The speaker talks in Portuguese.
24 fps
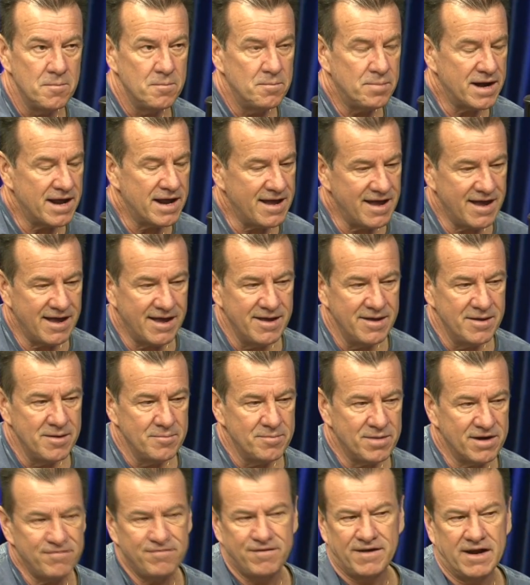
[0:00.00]
Para
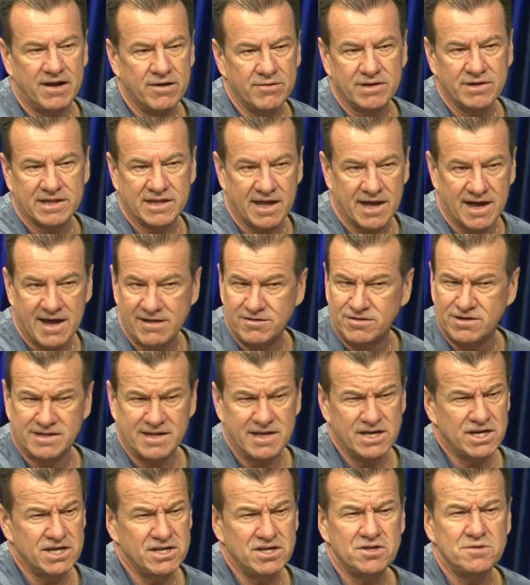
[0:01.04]
falar o que está errado, já
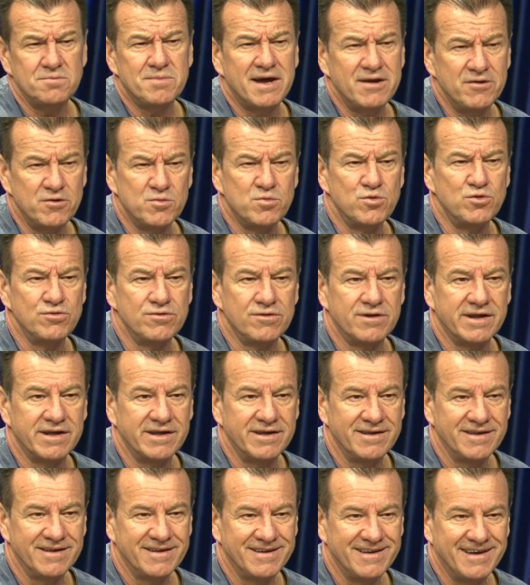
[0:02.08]
tem gente demais no mundo,
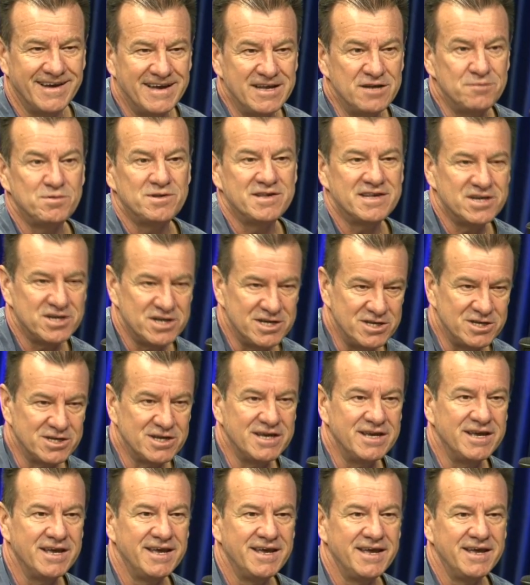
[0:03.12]
né? A gente precisa de gente
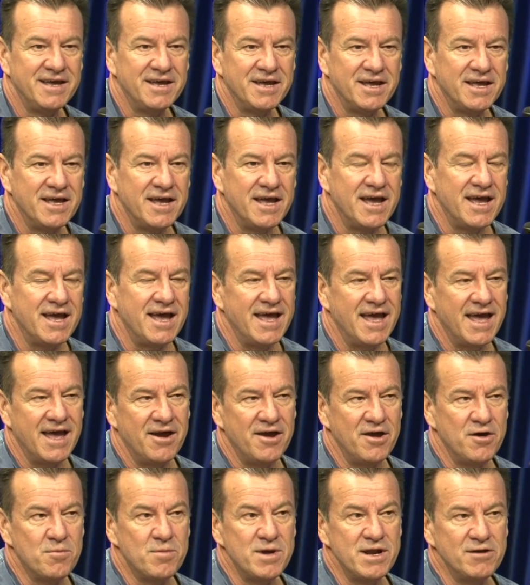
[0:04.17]
que. É,
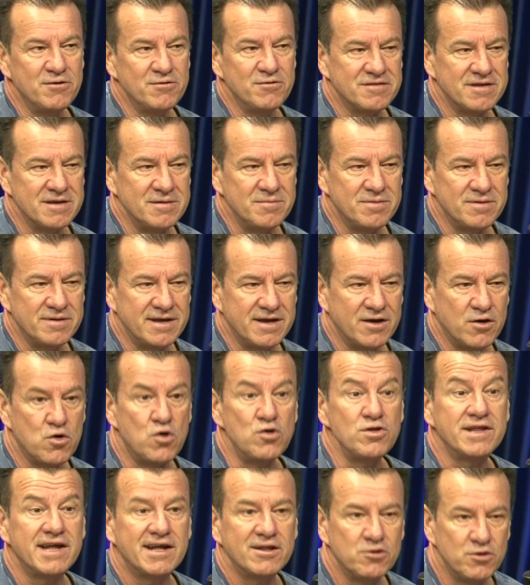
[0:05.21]
eu brinco sempre, né?
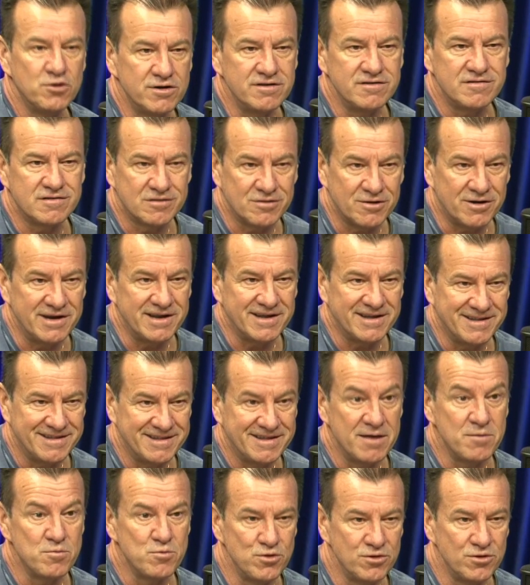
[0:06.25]
Contador de história
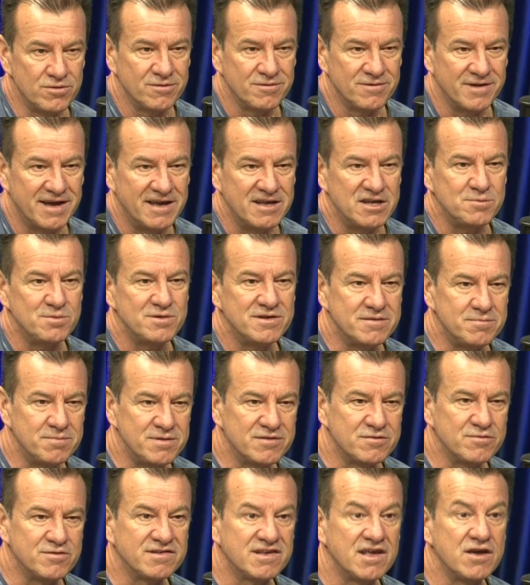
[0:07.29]
tem muito. A gente precisa de
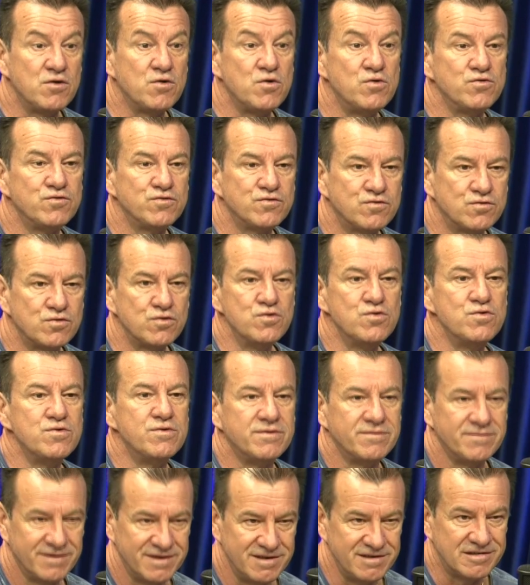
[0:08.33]
pessoas que
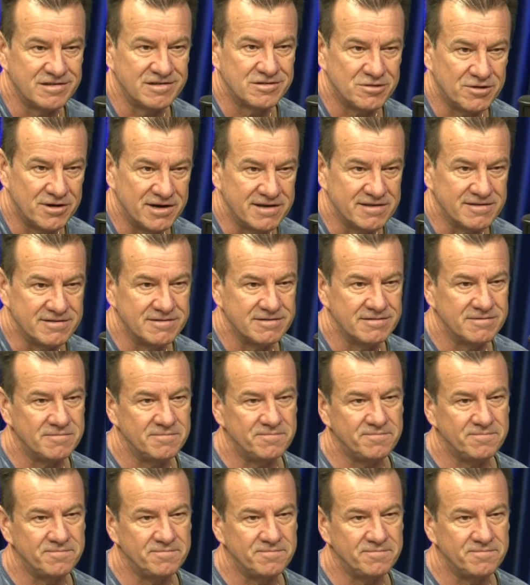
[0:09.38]
construam histórias.